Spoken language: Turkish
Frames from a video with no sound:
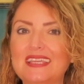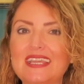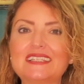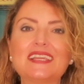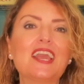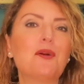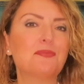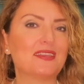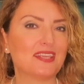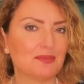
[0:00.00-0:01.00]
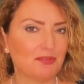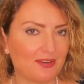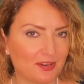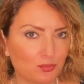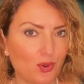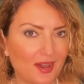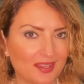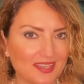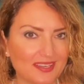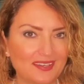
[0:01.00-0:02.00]
gezegen birikimi var bu
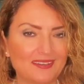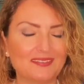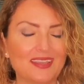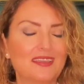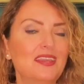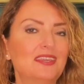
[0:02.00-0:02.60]
ay genelinde